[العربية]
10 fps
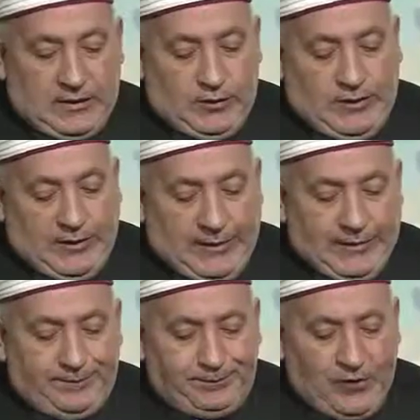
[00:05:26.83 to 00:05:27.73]
رسول الله
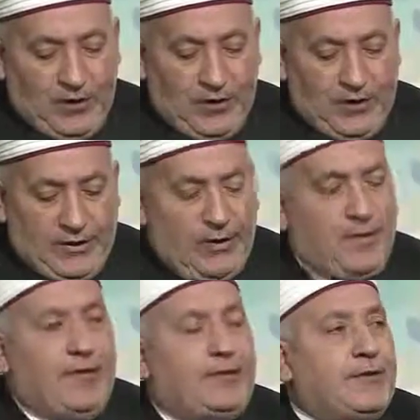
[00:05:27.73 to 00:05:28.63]
إيه،
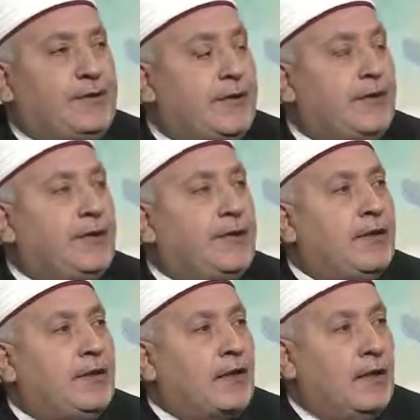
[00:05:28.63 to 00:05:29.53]
وبعد
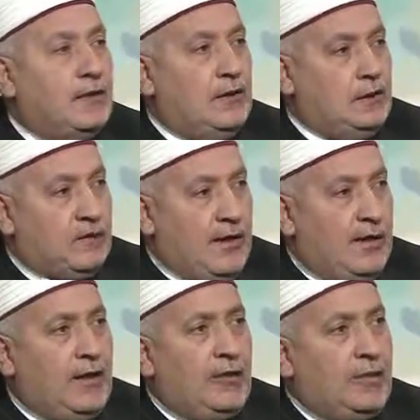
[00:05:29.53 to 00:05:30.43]
قال الله
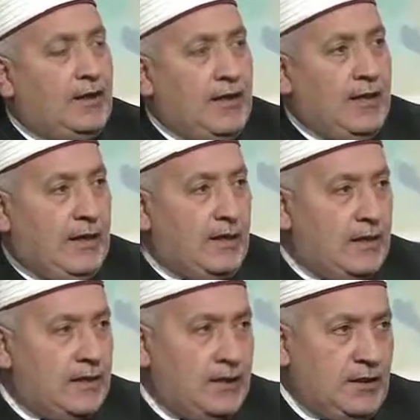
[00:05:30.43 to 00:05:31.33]
تعالى ولله على
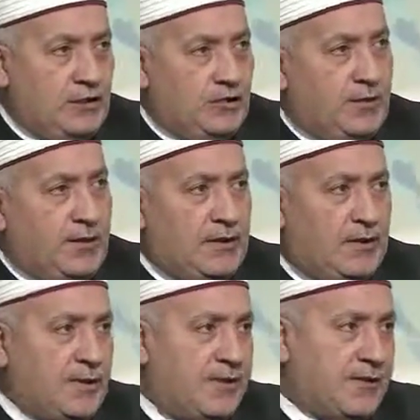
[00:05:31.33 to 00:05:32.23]
الناس حج البيت
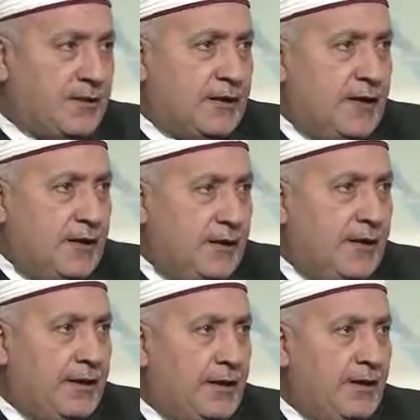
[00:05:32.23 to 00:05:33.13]
من استطاع
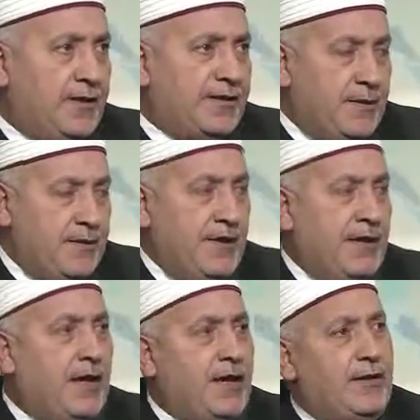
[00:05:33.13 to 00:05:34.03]
إليه
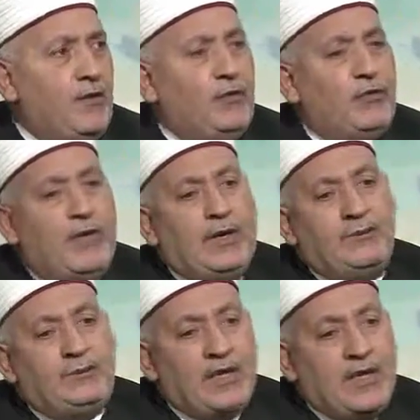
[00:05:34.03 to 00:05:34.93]
سبيلا هذا العنوان
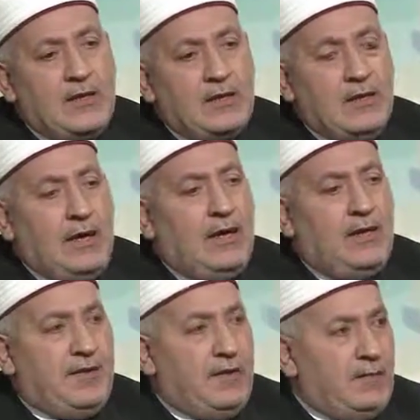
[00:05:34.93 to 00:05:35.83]

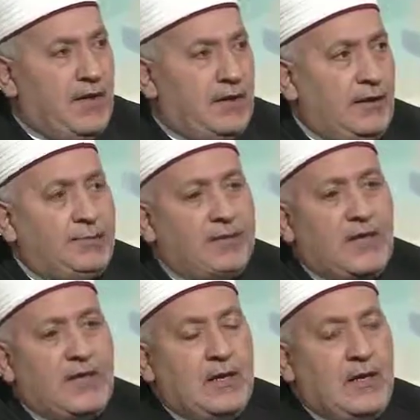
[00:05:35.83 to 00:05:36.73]
الذي ينبغي
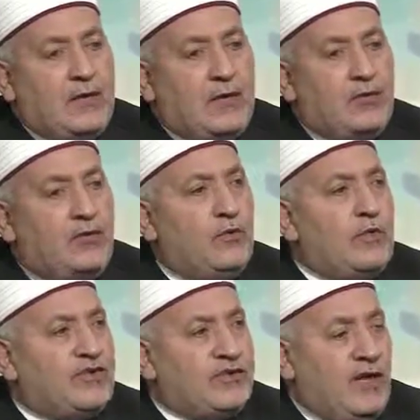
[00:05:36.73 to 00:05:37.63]
أن يكون هو
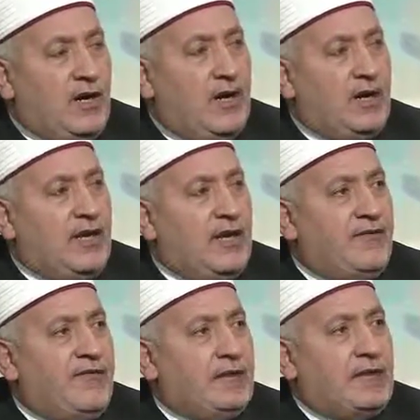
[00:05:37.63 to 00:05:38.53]
الشعار
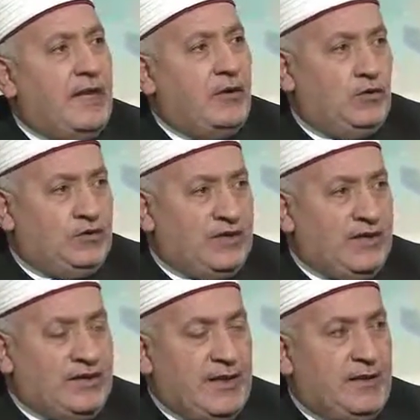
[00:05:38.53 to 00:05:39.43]
لكافة
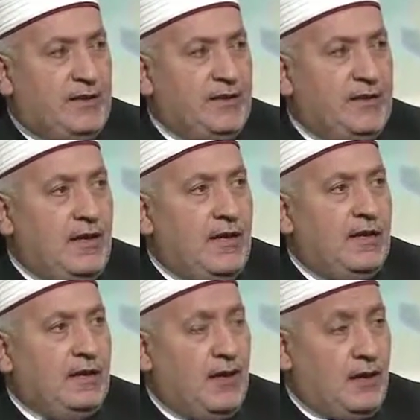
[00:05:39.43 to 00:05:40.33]
الحجاج الذين
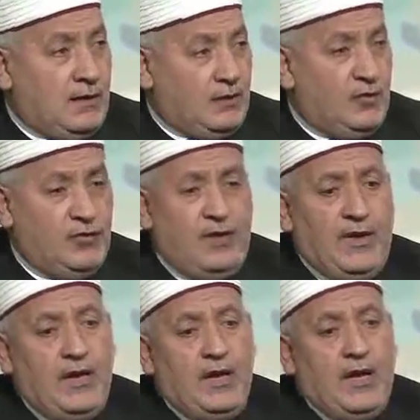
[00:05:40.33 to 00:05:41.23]
يرغبون
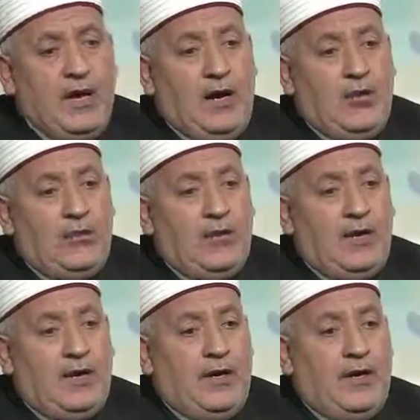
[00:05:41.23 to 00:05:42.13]
أو
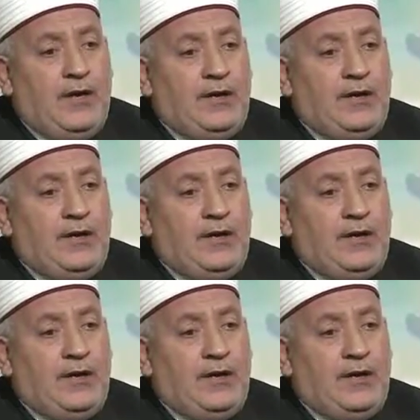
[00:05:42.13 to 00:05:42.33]
آه،